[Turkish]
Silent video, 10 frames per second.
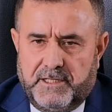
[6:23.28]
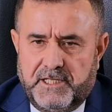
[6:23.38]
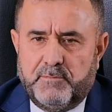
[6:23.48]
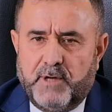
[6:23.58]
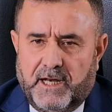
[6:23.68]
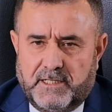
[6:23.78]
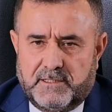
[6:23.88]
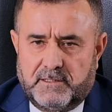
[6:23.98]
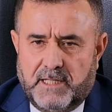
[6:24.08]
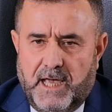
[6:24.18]
20
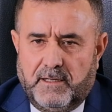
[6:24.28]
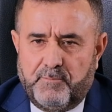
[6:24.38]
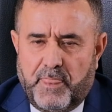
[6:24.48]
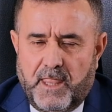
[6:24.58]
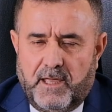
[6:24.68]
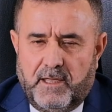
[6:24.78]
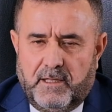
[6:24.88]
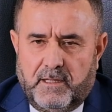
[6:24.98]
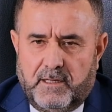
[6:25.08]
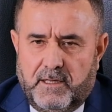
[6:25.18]
arasında
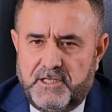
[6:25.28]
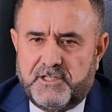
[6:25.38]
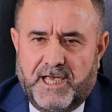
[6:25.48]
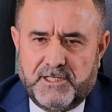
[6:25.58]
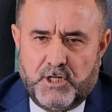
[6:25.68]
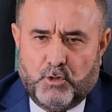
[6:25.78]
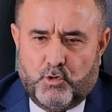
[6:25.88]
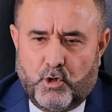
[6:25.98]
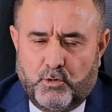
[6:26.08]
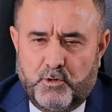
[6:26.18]
e, inşaat
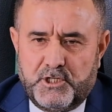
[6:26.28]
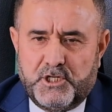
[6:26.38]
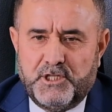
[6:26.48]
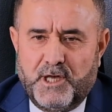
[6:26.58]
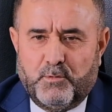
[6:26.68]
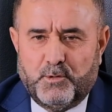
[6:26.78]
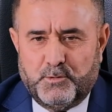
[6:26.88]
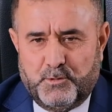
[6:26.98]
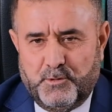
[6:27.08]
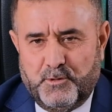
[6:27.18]
sektörünün içinde
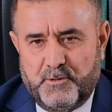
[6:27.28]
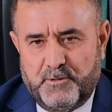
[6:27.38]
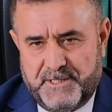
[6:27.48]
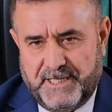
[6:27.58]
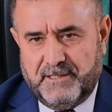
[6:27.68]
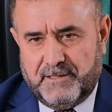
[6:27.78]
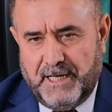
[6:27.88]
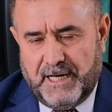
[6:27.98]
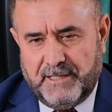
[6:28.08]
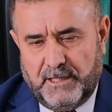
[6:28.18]
bulunduğu
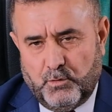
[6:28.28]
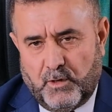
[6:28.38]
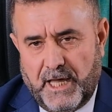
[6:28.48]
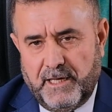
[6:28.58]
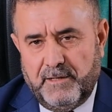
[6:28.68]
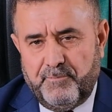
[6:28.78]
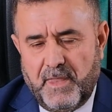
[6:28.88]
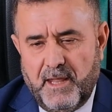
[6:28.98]
sıkıntılardan dolayı